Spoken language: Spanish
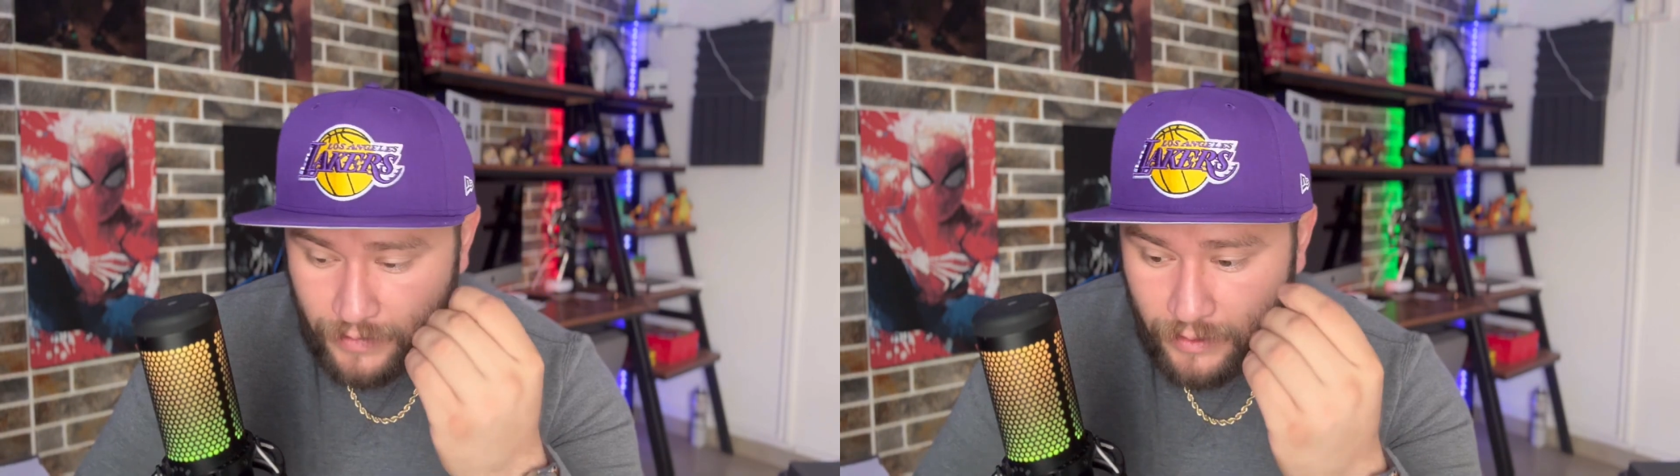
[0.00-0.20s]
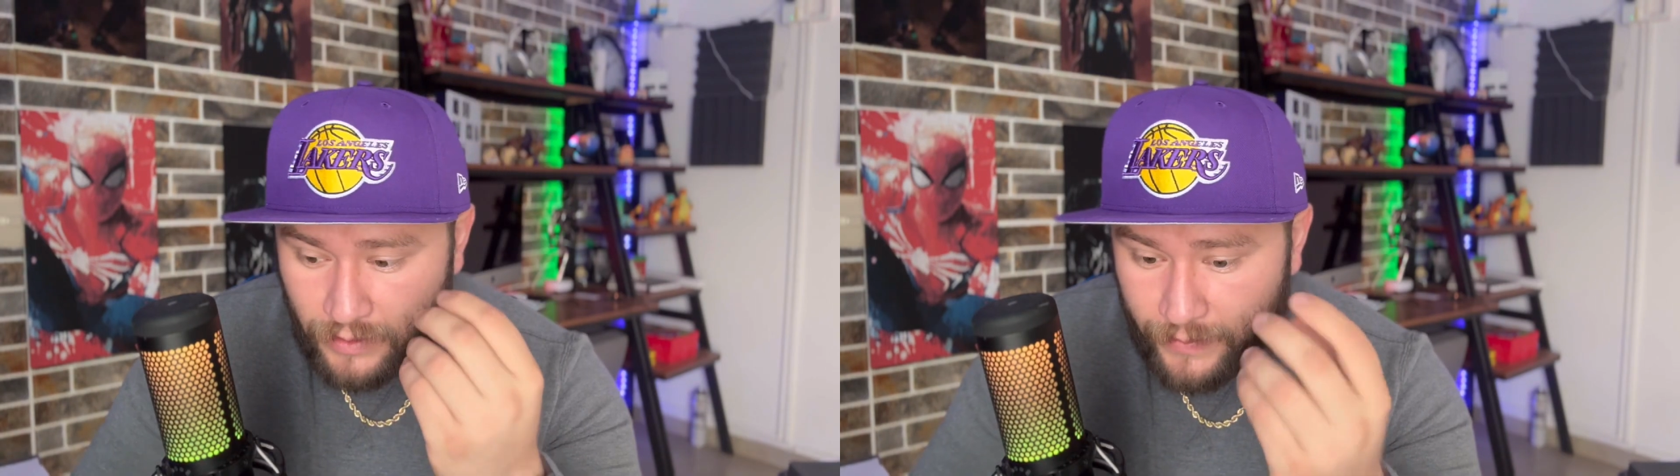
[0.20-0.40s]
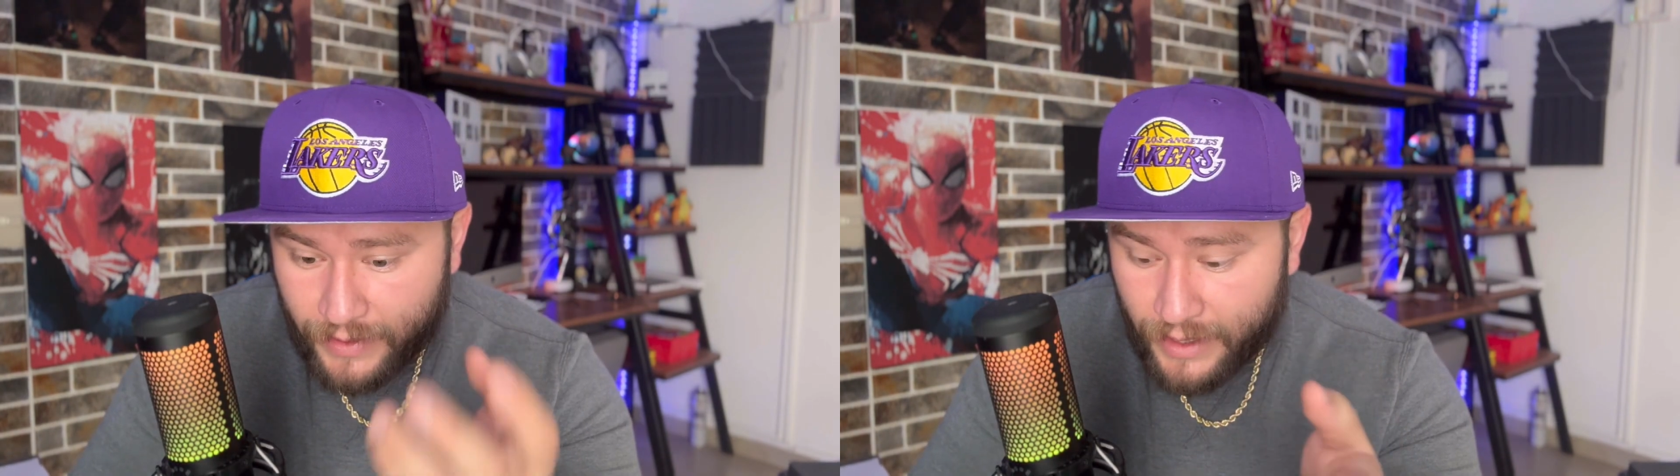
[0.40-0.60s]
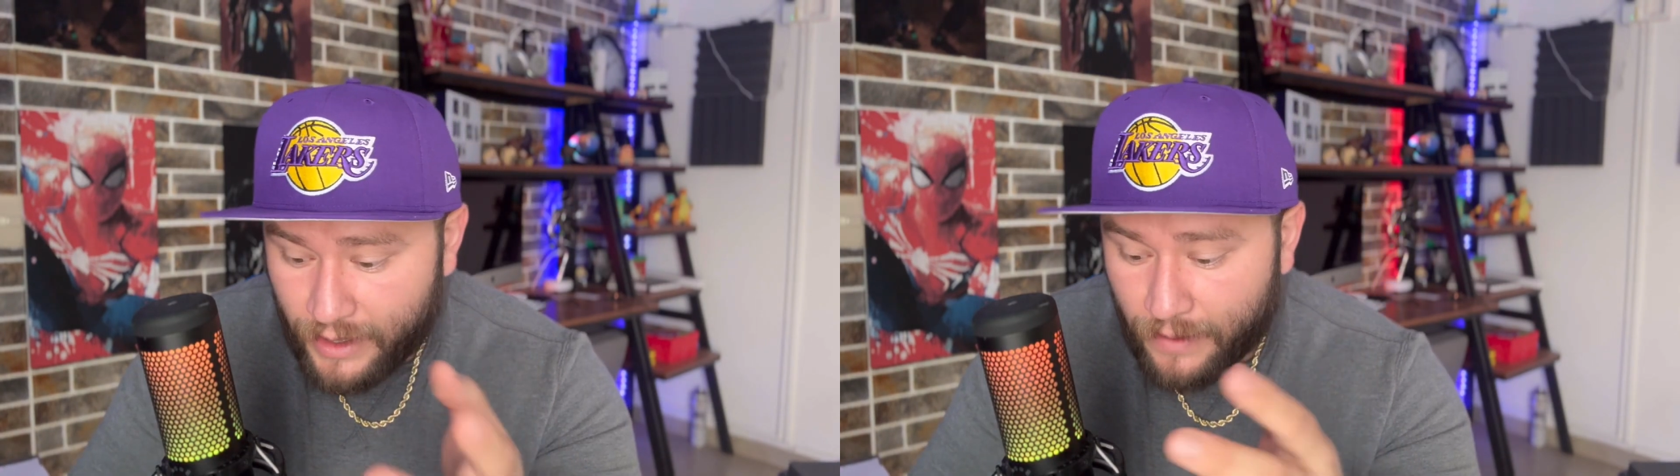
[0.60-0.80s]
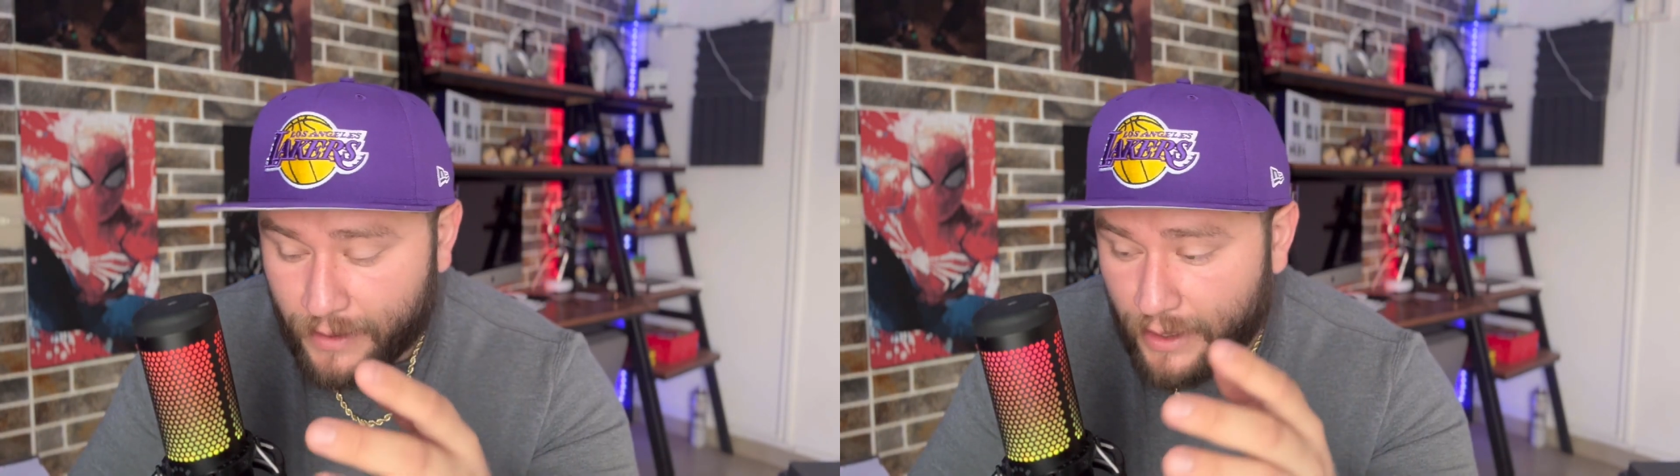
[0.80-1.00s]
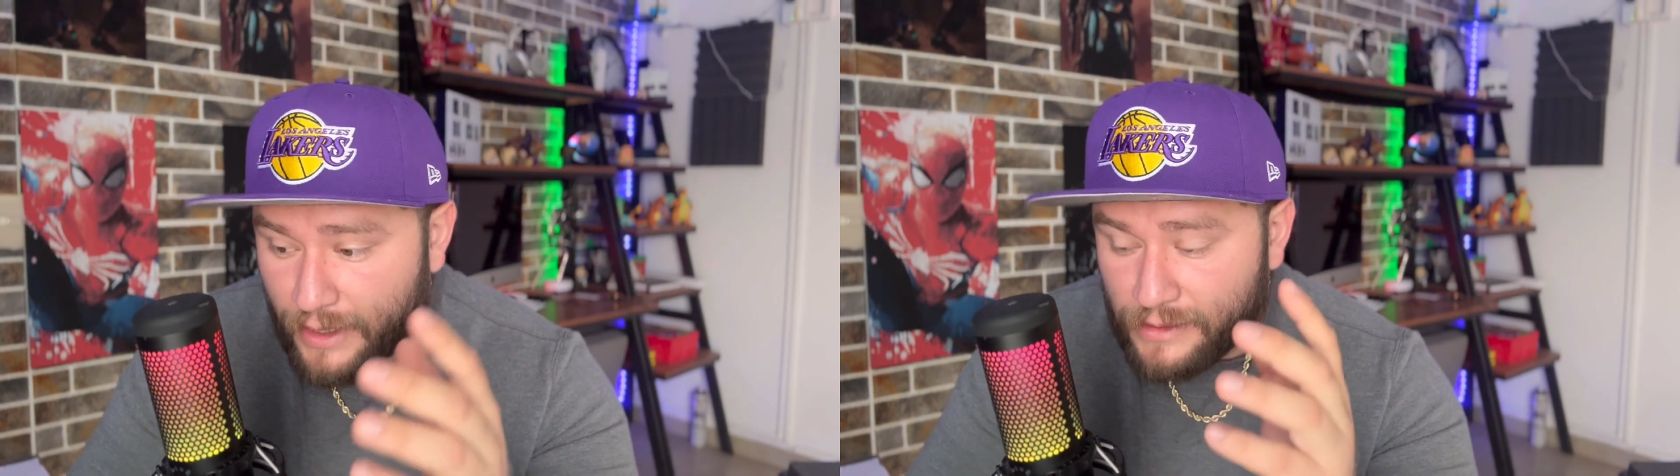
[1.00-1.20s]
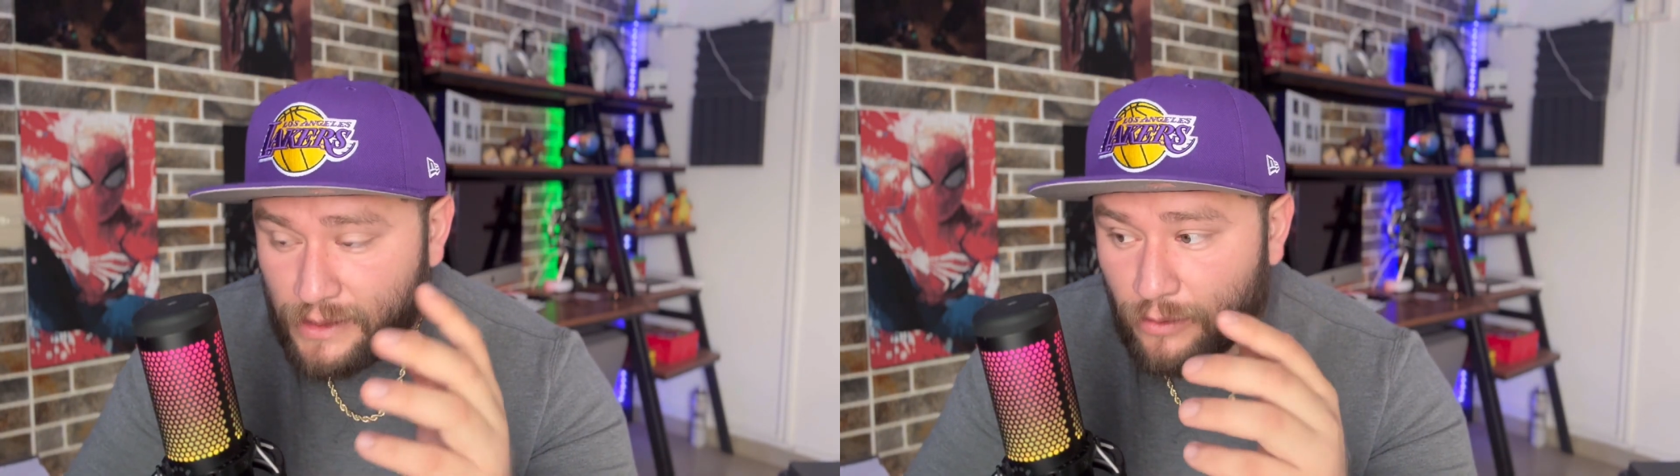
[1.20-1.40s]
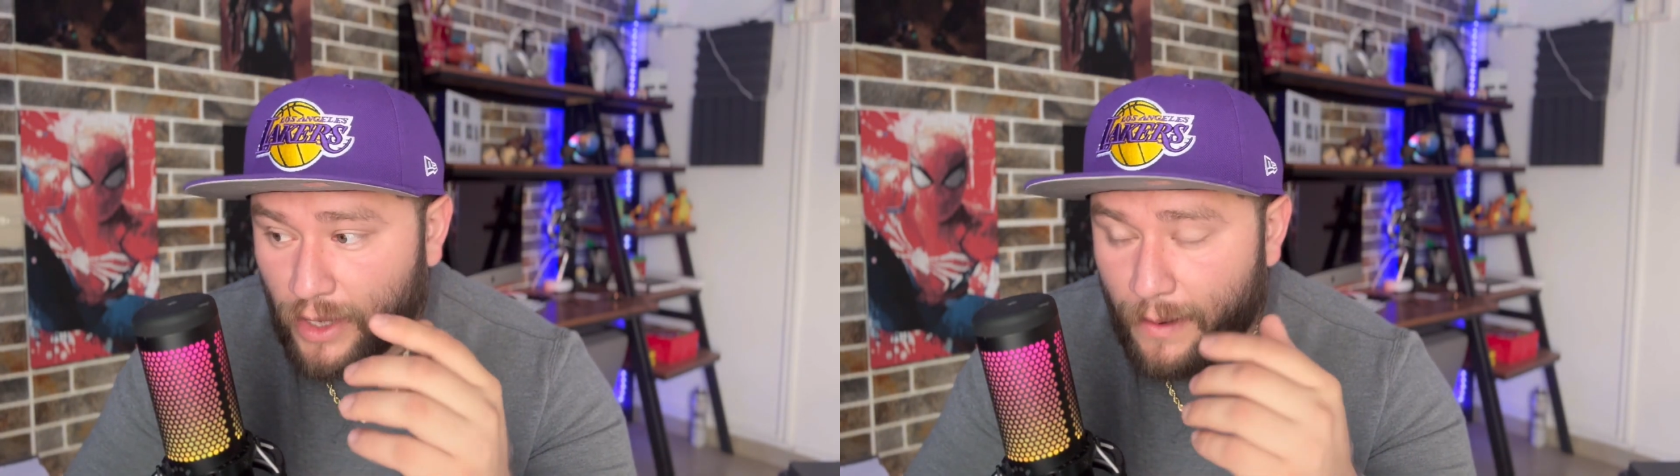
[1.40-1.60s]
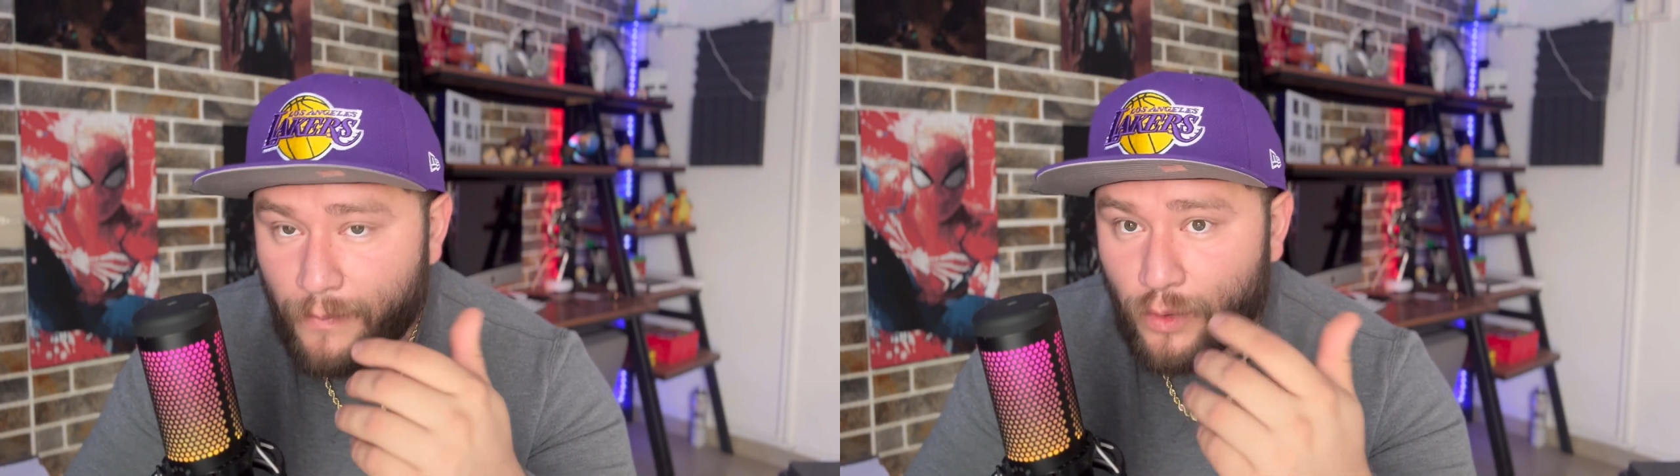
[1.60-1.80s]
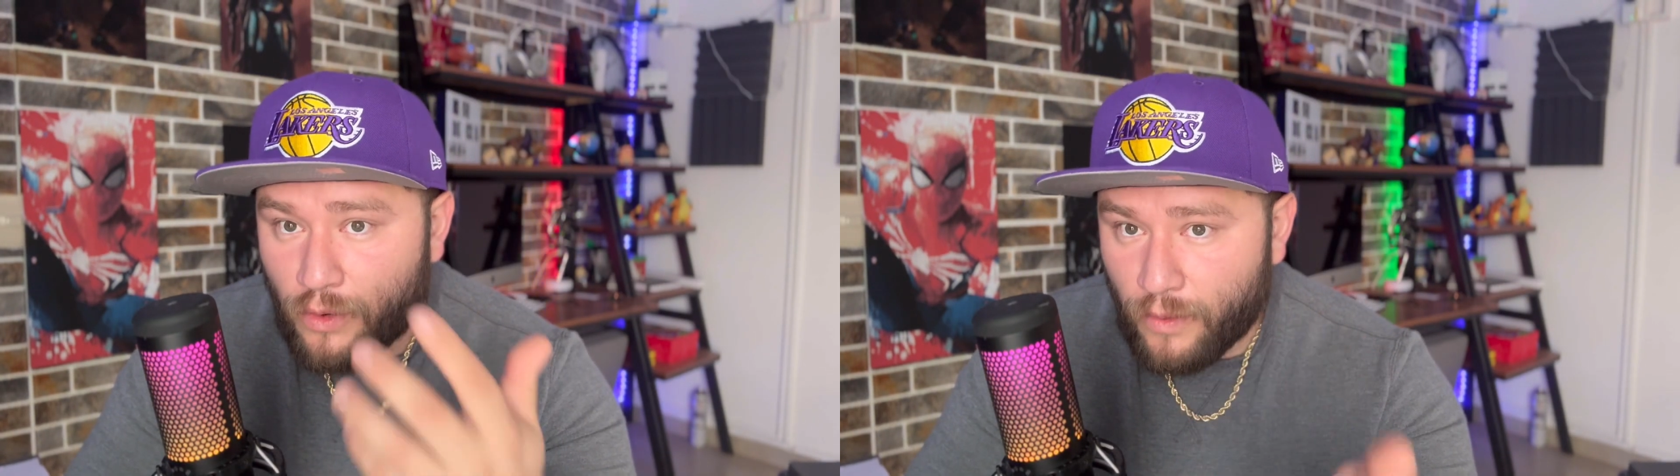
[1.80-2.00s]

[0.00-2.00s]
de una manera leve, se bloqueaba por